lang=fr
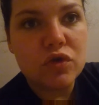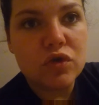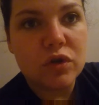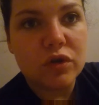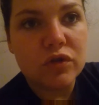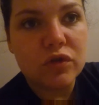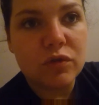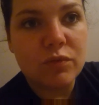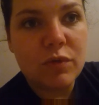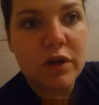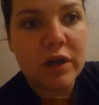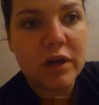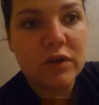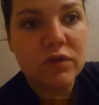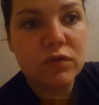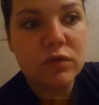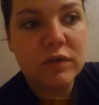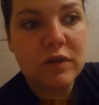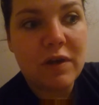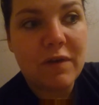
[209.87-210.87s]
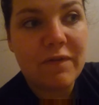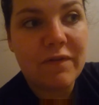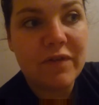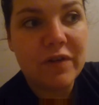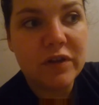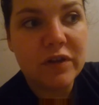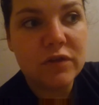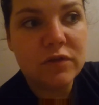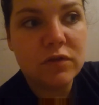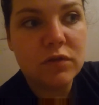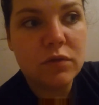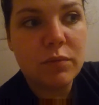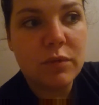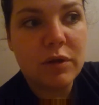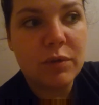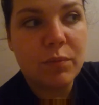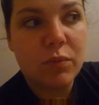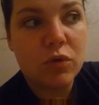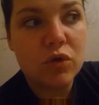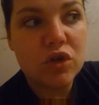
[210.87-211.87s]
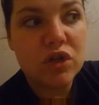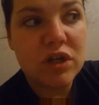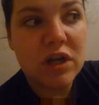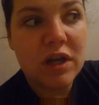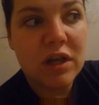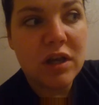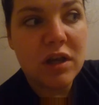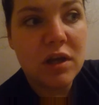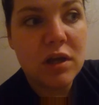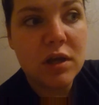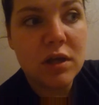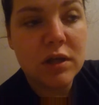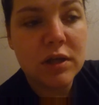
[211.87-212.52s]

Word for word: j'aurai sûrement les résultats fin de semaine prochaine,